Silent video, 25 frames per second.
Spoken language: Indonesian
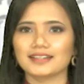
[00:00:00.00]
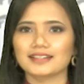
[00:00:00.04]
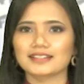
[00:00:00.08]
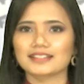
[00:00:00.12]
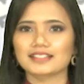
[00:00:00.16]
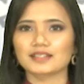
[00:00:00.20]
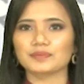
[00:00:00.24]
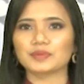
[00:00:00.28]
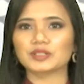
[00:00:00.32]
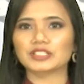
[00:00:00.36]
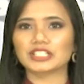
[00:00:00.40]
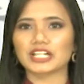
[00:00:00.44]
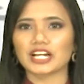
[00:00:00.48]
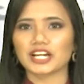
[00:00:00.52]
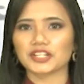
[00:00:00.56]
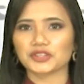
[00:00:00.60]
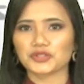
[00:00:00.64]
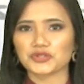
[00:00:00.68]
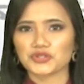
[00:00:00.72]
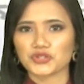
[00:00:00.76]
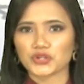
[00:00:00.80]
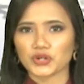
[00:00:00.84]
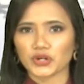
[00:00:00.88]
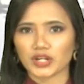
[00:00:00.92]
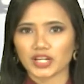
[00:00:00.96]
Sementara
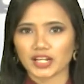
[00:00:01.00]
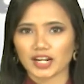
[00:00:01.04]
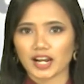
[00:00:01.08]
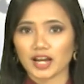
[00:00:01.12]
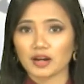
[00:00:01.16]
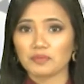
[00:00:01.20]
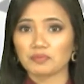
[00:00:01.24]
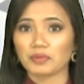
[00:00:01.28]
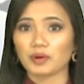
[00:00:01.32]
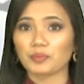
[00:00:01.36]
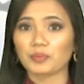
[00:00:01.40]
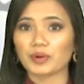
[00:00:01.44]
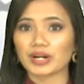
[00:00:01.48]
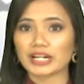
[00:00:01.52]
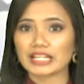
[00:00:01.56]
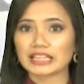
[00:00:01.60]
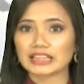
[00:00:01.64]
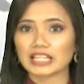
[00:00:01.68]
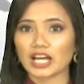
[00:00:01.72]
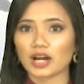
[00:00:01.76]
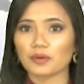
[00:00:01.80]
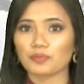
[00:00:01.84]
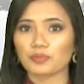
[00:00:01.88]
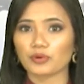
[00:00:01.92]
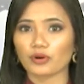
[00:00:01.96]
itu, saudara,
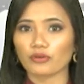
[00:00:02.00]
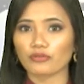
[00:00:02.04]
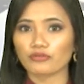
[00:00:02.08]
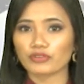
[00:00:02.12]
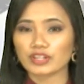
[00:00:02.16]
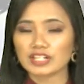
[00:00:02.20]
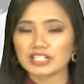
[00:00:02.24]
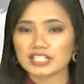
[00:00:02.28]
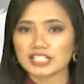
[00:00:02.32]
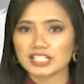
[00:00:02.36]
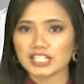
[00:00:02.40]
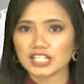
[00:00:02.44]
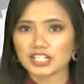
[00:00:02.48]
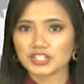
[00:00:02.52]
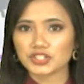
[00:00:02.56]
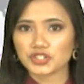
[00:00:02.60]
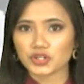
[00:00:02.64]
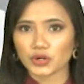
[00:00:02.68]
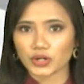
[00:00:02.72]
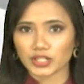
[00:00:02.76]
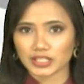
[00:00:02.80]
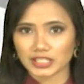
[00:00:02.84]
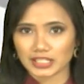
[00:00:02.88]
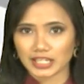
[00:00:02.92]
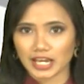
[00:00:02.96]
pemerintah Provinsi
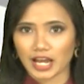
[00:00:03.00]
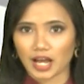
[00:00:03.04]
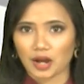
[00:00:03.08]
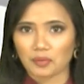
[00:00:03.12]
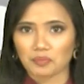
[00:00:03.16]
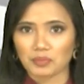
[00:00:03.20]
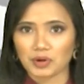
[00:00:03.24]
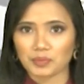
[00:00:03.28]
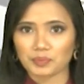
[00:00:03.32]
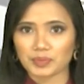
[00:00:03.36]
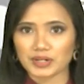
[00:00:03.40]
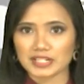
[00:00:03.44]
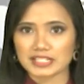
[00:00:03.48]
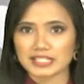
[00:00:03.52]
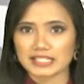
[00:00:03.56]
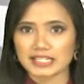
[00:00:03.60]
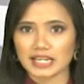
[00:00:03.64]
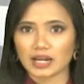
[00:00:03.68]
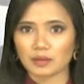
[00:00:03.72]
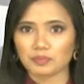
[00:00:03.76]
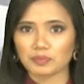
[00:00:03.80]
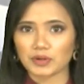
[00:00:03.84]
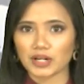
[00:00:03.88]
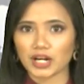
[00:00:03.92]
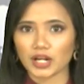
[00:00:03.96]
Jawa Tengah
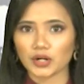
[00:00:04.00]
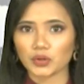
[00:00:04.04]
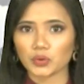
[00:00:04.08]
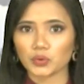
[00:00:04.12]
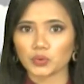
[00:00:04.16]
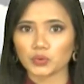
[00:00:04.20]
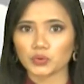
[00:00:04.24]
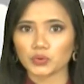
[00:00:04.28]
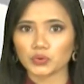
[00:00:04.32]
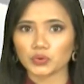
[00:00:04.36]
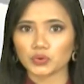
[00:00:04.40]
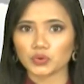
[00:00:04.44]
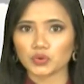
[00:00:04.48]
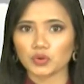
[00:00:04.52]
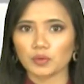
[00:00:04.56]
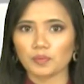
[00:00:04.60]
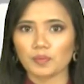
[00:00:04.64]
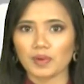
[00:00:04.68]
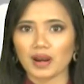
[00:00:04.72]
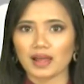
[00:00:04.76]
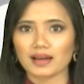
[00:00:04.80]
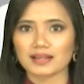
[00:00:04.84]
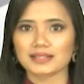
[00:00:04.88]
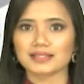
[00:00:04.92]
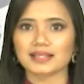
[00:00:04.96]
mempersiapkan untuk
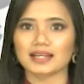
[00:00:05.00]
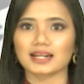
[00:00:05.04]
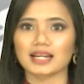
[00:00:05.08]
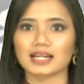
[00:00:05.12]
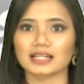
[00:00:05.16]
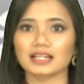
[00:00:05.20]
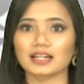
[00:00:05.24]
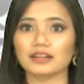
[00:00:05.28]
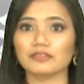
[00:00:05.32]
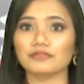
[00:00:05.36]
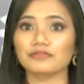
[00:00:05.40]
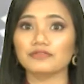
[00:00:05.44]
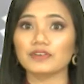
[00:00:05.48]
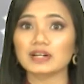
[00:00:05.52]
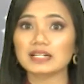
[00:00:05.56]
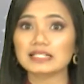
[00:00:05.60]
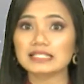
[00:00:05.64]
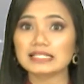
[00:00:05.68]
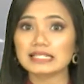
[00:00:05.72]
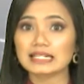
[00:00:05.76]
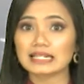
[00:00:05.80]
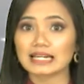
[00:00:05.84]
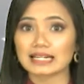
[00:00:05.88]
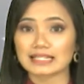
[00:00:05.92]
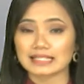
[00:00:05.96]
melaksanakan
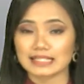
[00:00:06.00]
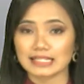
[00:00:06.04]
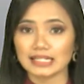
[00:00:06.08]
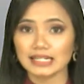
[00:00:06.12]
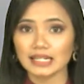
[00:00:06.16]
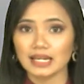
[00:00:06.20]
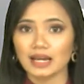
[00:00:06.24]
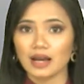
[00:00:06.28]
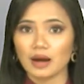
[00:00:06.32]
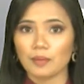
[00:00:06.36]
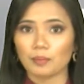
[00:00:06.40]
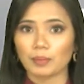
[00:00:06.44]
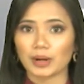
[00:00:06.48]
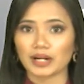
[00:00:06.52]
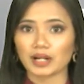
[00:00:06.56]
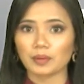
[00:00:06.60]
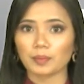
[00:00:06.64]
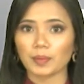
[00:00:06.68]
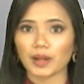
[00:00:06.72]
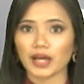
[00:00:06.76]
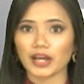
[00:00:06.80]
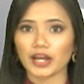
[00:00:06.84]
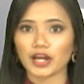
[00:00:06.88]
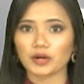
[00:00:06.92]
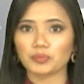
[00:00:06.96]
vaksinasi pada
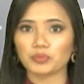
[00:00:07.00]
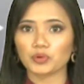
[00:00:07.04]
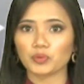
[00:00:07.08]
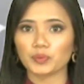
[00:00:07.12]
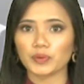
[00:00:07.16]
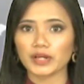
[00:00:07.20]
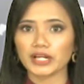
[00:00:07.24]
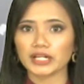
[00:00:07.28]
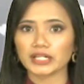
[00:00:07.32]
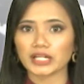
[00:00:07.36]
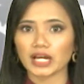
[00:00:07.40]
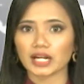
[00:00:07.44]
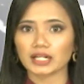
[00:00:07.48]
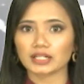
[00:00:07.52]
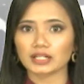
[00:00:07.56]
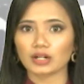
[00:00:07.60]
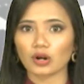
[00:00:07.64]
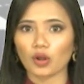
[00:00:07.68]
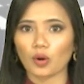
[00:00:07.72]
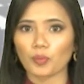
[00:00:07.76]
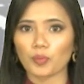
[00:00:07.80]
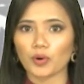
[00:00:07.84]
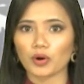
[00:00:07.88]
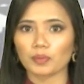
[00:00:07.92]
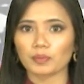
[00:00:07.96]
pelayan publik dan
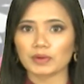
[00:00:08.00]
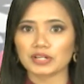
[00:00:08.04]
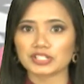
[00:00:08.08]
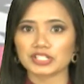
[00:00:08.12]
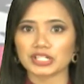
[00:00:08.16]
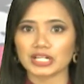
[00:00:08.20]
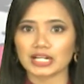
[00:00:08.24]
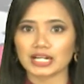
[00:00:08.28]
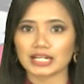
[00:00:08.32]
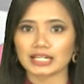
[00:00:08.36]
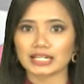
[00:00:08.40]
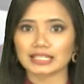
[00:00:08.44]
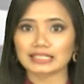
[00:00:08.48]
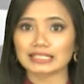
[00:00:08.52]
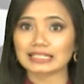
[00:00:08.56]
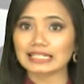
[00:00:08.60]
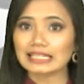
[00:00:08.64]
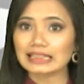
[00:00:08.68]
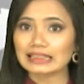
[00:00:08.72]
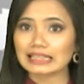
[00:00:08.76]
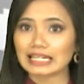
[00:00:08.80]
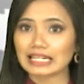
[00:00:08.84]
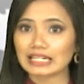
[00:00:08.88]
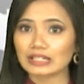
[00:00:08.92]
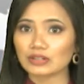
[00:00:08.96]
kelompok masyarakat
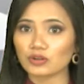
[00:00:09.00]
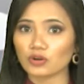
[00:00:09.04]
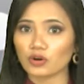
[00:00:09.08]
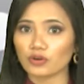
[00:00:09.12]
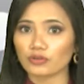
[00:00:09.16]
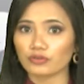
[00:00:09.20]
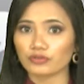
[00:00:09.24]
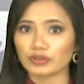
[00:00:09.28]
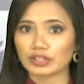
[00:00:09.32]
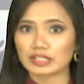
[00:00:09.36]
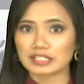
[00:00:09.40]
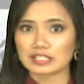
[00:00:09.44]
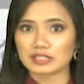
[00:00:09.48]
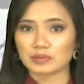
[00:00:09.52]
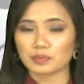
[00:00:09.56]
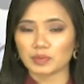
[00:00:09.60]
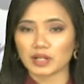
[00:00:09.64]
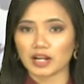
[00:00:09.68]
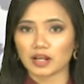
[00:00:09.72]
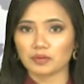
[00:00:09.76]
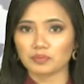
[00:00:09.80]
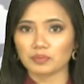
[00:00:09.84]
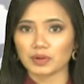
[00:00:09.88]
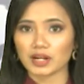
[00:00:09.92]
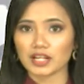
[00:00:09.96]
rentan
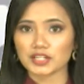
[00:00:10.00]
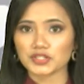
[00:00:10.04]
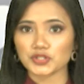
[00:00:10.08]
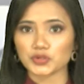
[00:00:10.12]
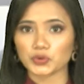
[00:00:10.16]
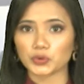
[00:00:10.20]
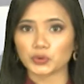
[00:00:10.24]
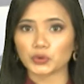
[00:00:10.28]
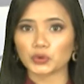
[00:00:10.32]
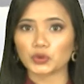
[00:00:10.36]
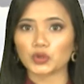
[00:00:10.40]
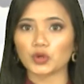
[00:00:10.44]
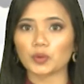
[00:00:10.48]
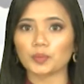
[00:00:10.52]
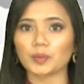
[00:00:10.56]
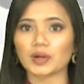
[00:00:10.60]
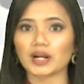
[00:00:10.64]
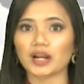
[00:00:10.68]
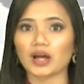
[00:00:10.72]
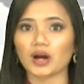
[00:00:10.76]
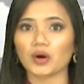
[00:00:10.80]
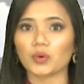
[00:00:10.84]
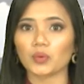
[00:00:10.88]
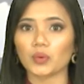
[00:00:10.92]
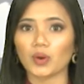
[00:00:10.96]
COVID-19 untuk
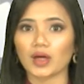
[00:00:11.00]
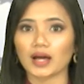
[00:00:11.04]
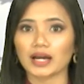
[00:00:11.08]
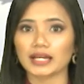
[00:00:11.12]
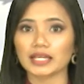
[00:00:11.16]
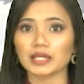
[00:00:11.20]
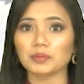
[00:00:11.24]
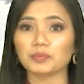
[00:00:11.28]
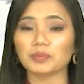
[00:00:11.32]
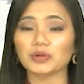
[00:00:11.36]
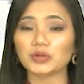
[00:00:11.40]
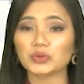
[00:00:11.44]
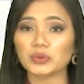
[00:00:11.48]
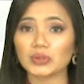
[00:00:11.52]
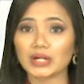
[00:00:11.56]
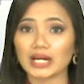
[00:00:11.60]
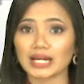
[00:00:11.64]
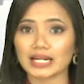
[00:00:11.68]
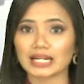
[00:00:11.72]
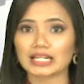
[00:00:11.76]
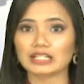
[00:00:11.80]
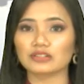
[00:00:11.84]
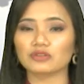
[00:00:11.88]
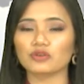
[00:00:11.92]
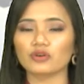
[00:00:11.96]
menanggulangi
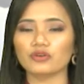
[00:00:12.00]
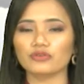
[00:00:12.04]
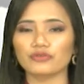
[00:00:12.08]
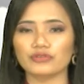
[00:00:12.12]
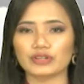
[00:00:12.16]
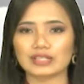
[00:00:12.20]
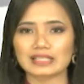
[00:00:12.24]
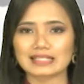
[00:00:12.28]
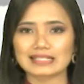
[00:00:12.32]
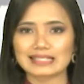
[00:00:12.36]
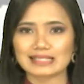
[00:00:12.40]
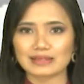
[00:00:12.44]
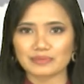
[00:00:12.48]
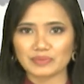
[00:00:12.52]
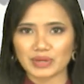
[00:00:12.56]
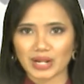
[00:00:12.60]
penularan COVID-19.